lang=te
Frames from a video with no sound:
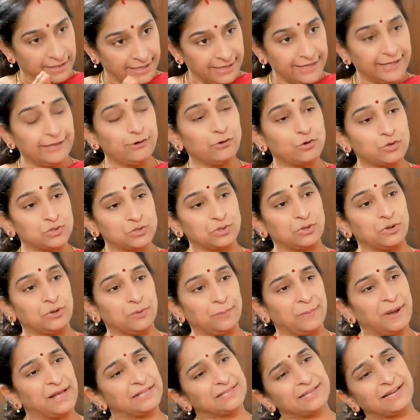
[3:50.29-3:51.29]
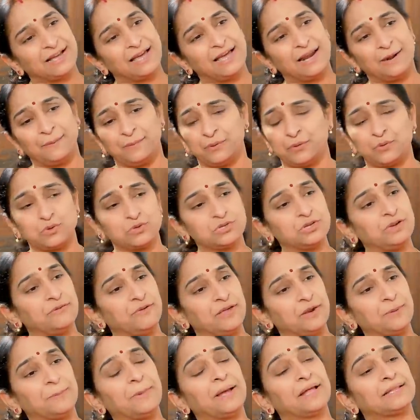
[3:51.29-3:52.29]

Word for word: ఈ రోజుల్లో పాతకాలపు రోజులు వేరు